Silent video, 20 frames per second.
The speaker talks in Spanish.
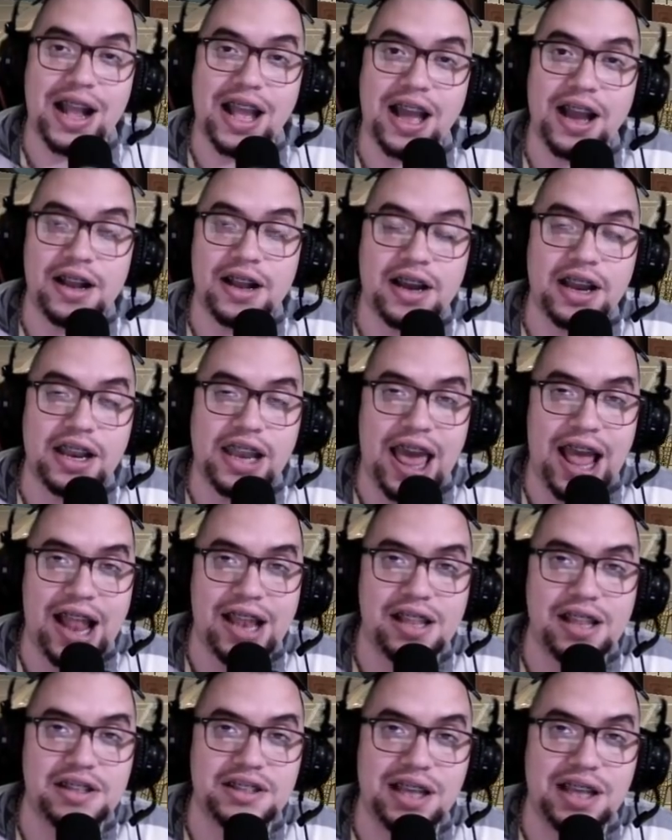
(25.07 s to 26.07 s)
acá al
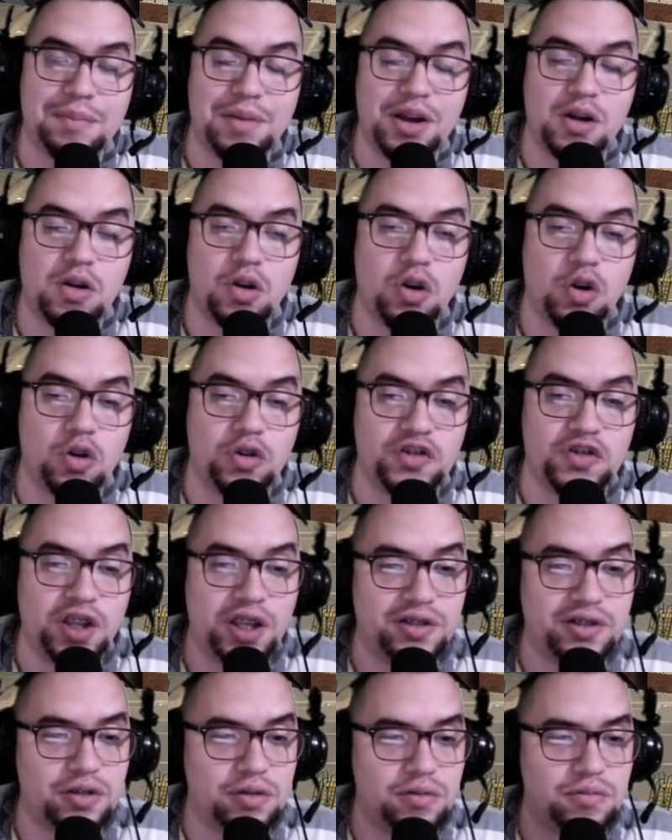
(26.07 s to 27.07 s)
canal, ya me
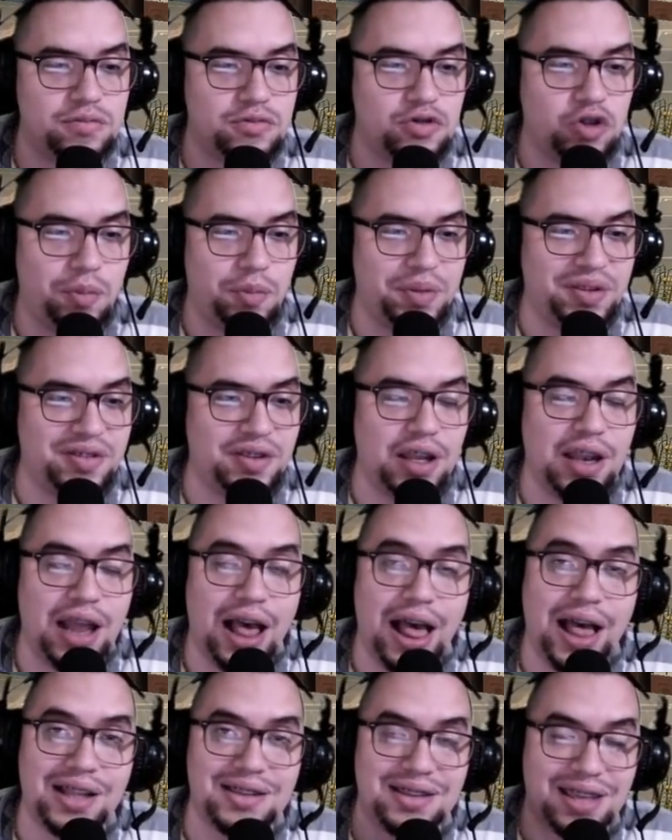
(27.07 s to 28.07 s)
conoces, soy
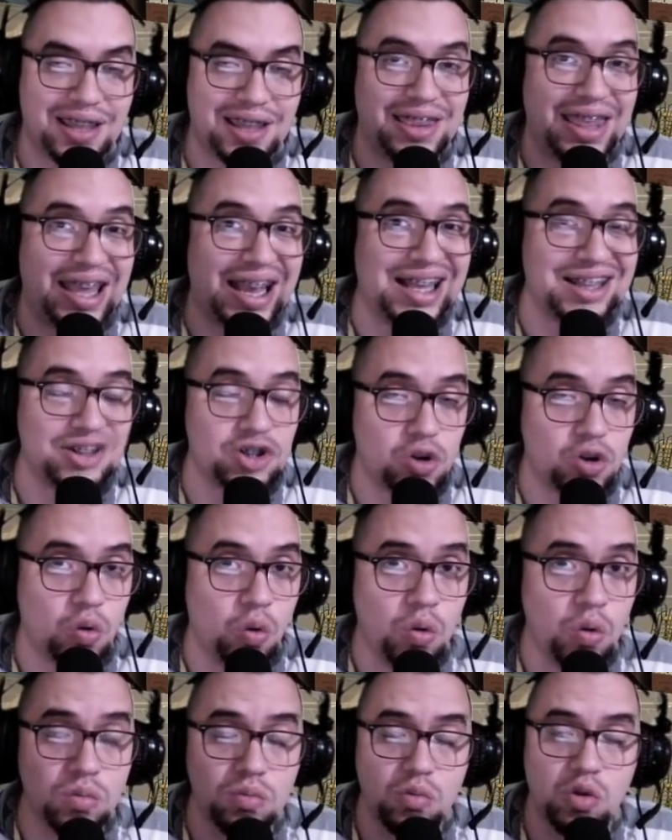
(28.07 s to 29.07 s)
Pinceladas, que tengas
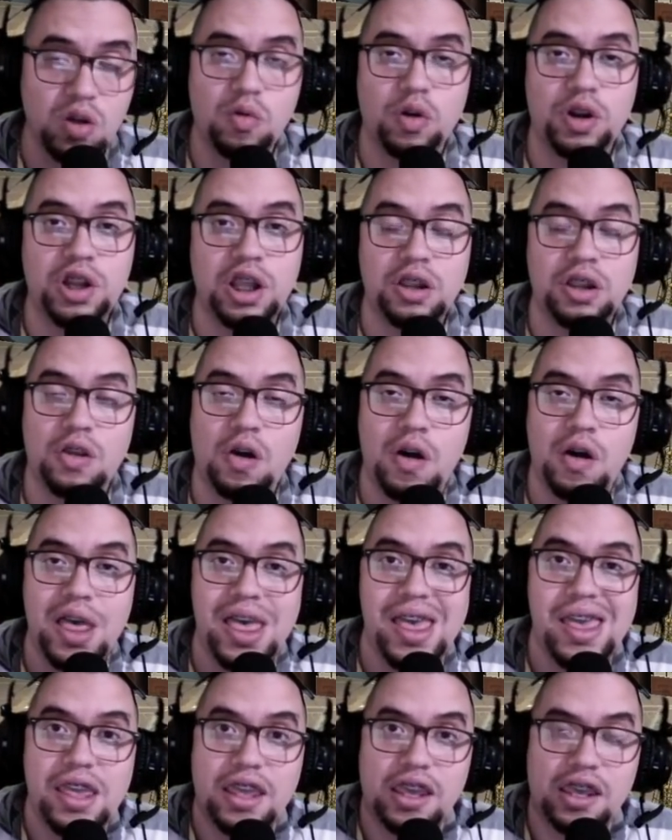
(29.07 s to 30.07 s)
un muy bonito
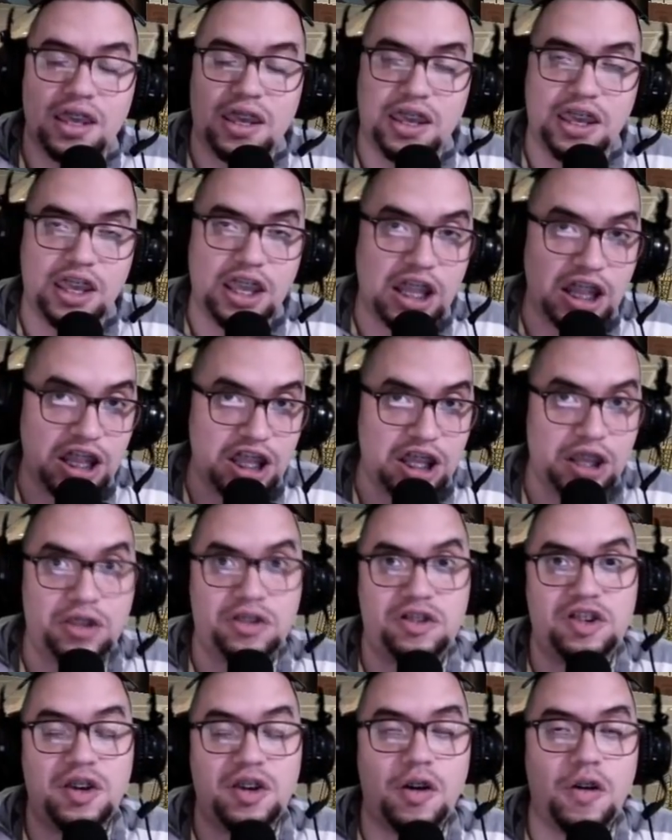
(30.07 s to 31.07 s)

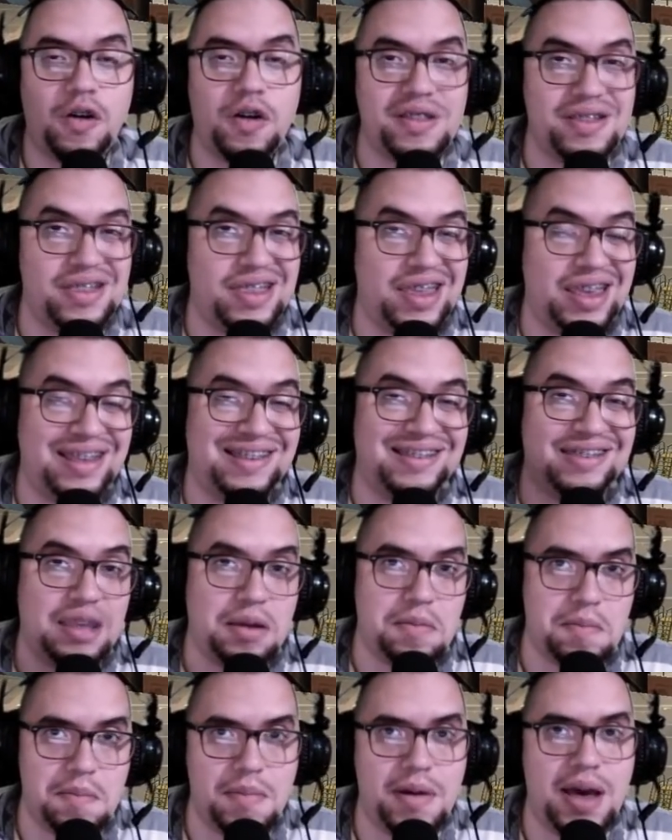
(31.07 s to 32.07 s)
inicio de
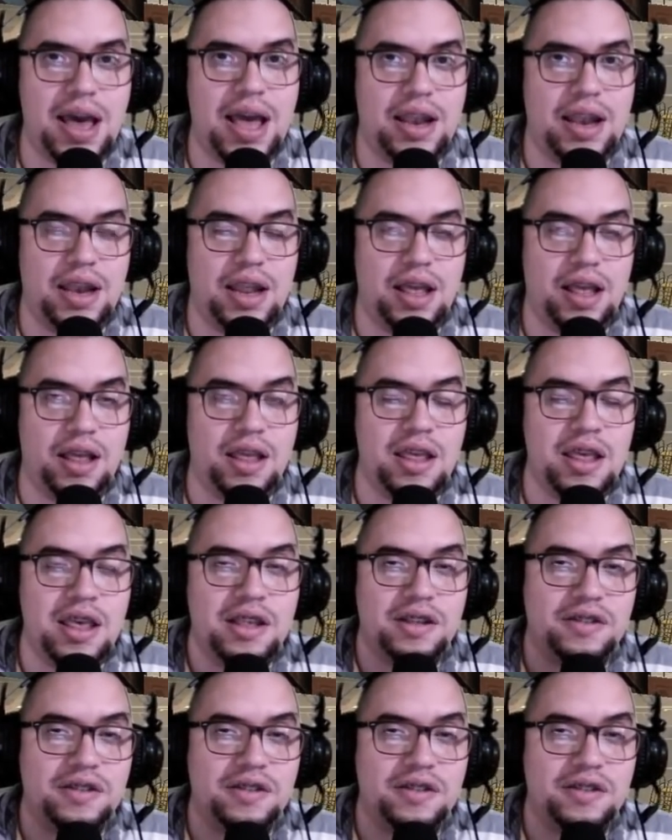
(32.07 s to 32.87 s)
semana.